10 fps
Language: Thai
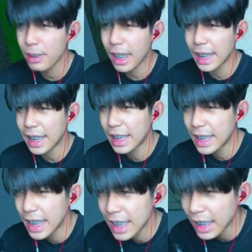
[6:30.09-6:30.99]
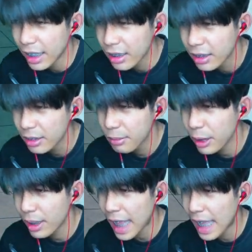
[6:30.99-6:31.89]
การเล็กกะลี่พี่โด
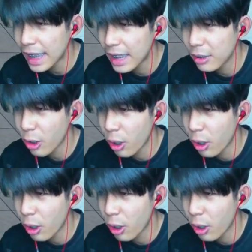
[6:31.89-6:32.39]
นล้าเลยน้อ